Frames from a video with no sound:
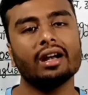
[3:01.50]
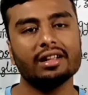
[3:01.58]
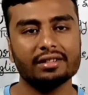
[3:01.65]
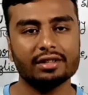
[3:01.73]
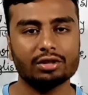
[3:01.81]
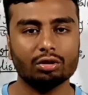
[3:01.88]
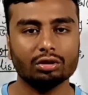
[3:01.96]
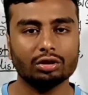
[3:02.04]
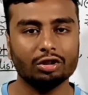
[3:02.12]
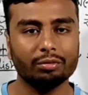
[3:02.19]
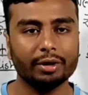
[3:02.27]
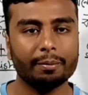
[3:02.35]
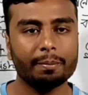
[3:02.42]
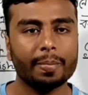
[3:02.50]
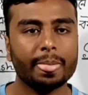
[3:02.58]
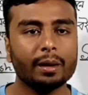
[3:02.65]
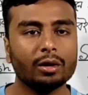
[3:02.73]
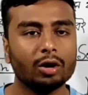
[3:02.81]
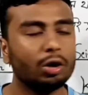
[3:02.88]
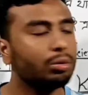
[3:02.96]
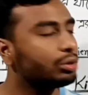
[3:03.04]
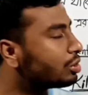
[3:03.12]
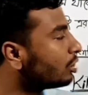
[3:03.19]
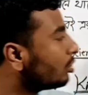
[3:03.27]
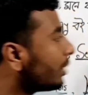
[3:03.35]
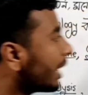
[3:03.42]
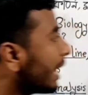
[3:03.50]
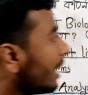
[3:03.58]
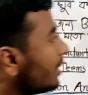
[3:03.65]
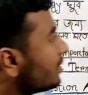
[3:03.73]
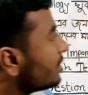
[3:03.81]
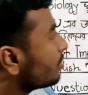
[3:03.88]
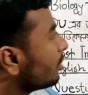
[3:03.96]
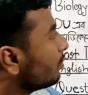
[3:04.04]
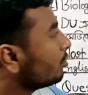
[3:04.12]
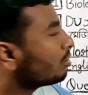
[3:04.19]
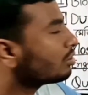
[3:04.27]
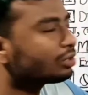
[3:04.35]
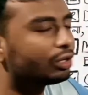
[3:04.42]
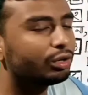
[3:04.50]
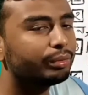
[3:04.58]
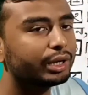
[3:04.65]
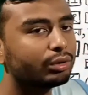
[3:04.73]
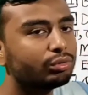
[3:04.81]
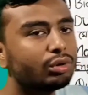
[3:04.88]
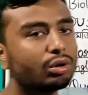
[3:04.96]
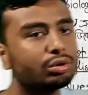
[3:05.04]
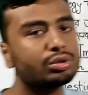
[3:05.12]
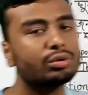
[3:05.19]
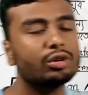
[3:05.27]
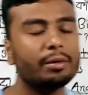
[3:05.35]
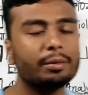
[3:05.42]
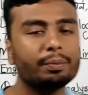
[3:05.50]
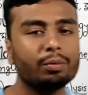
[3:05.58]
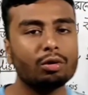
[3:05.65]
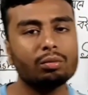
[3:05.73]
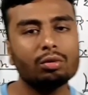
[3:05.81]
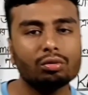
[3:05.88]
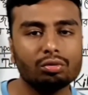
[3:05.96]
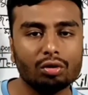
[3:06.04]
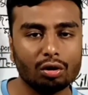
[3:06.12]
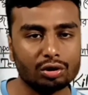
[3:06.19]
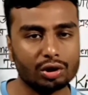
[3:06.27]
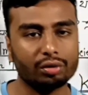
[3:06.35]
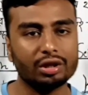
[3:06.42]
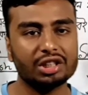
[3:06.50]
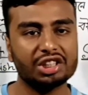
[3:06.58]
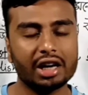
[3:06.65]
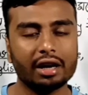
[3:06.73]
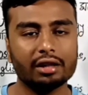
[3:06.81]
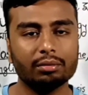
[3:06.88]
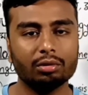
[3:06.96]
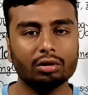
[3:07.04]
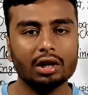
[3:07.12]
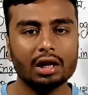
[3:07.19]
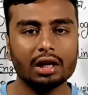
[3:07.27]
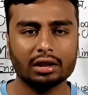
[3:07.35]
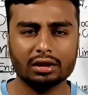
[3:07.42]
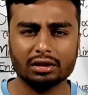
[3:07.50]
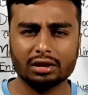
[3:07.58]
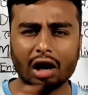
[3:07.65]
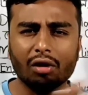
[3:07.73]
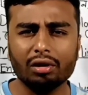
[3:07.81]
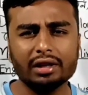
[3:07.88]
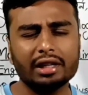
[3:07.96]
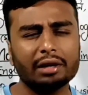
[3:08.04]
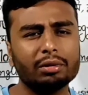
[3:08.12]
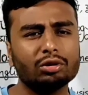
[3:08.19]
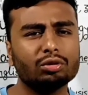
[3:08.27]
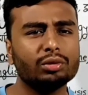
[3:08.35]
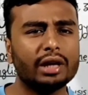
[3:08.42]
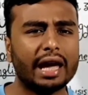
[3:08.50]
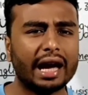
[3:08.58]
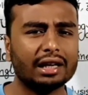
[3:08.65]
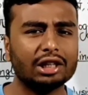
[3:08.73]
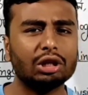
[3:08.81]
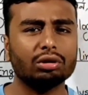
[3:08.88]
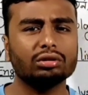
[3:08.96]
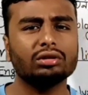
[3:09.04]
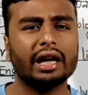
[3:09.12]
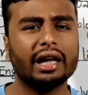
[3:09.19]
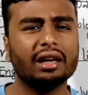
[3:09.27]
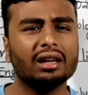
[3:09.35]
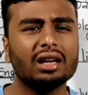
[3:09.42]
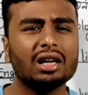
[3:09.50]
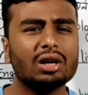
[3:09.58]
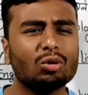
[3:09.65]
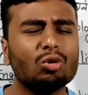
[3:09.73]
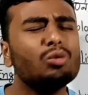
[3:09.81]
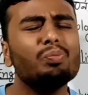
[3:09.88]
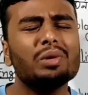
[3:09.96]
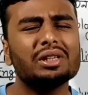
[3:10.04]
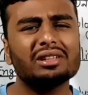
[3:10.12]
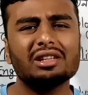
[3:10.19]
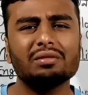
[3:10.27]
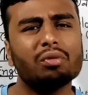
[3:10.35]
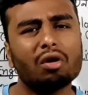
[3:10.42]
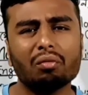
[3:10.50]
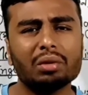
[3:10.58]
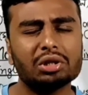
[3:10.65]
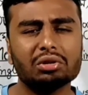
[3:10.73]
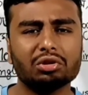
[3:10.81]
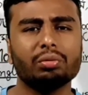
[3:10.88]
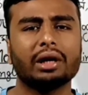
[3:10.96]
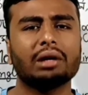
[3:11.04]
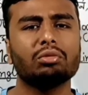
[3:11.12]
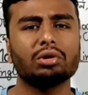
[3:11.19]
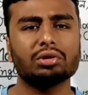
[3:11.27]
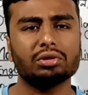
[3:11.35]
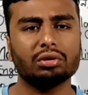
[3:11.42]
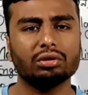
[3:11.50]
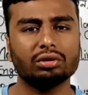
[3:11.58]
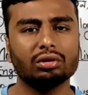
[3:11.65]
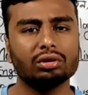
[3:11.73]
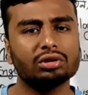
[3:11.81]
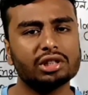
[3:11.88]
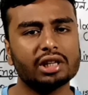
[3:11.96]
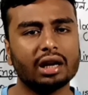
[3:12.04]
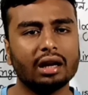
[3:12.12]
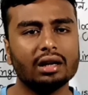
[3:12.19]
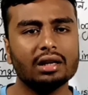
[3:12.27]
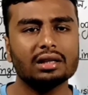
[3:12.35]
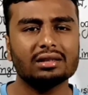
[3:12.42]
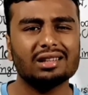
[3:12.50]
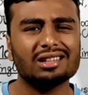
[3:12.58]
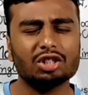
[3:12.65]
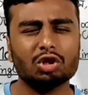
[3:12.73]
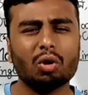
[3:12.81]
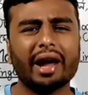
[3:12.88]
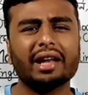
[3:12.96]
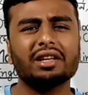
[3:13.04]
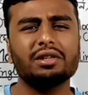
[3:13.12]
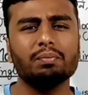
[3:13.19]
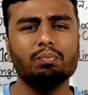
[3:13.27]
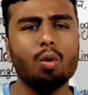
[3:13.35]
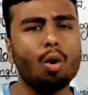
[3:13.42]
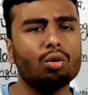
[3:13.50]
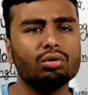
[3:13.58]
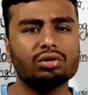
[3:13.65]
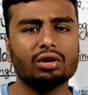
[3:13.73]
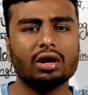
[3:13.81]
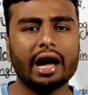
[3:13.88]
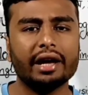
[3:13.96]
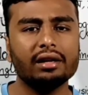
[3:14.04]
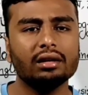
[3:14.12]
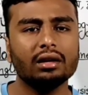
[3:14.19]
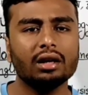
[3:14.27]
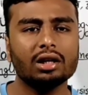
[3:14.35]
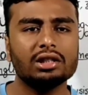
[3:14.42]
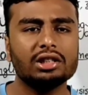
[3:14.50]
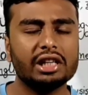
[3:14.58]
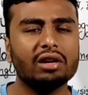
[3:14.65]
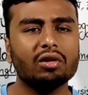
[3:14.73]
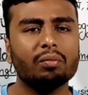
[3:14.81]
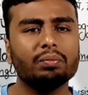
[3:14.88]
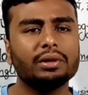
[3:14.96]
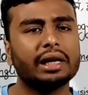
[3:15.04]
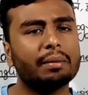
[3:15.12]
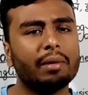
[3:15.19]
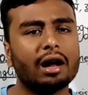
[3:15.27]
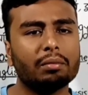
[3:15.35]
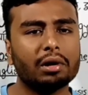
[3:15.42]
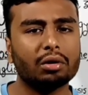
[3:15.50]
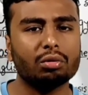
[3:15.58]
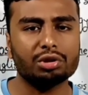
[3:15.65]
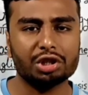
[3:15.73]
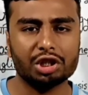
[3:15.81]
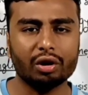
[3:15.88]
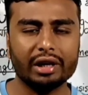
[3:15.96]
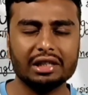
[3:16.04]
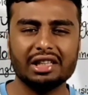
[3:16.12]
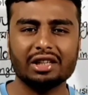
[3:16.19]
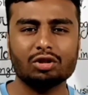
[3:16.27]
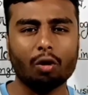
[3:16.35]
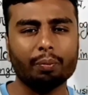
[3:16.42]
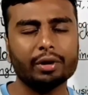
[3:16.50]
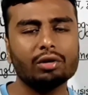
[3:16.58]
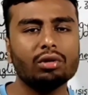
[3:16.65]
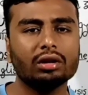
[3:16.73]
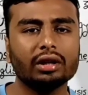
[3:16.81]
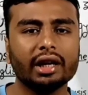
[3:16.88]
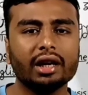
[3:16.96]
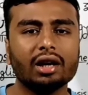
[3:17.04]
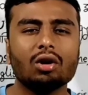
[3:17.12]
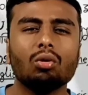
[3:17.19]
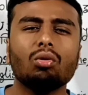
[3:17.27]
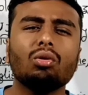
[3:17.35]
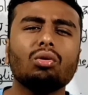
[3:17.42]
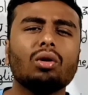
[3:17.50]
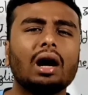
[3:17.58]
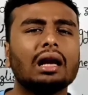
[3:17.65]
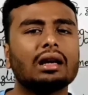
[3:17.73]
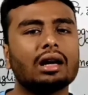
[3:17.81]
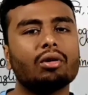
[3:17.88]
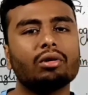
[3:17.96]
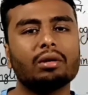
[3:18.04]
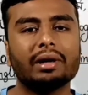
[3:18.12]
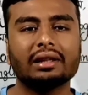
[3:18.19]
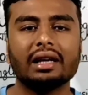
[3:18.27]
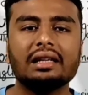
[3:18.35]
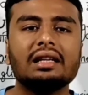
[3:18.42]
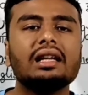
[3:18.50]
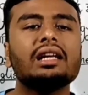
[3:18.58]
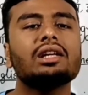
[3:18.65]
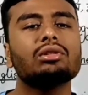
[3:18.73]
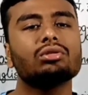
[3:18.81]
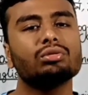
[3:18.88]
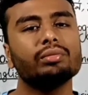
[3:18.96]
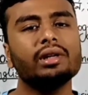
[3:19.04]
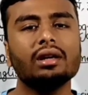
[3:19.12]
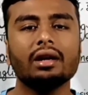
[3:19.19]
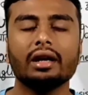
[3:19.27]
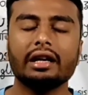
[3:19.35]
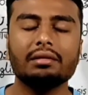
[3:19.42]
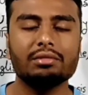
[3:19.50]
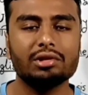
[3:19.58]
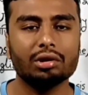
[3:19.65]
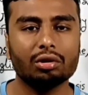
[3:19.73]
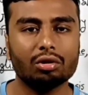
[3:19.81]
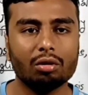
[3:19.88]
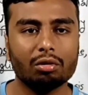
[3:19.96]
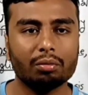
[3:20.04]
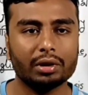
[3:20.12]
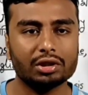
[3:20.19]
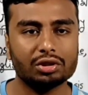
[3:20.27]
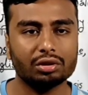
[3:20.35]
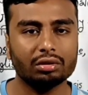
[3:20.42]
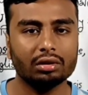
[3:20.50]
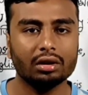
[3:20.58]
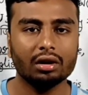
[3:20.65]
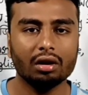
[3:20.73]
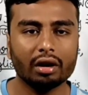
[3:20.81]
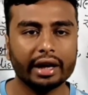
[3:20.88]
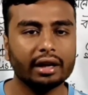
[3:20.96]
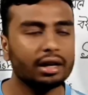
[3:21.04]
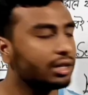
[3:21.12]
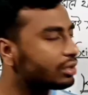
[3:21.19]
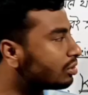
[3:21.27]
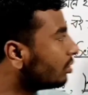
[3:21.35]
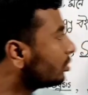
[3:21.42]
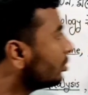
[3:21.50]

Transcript: অ্যানালাইসিস করতে হবে অবশ্যই তোমাকে অ্যানালাইসিস করে বুঝতে হবে কোন অংশগুলি আমি পড়ব কোন অংশগুলি ছেড়ে দেব তাহলেই দেখবে তুমি একটি অধ্যায়ের খুব বেশি ইনফরমেশন তোমাকে মুখস্থ করতে হচ্ছে না জাস্ট কয়েকটি বোল্ট লাইন যেগুলো থেকে বারবার কোশ্চিন হয় যে টপিকগুলো থেকে ওগুলো হালকা করে মাথায় নিলেই কিন্তু তুমি এমসিকে কমন পাচ্ছ ওকে সো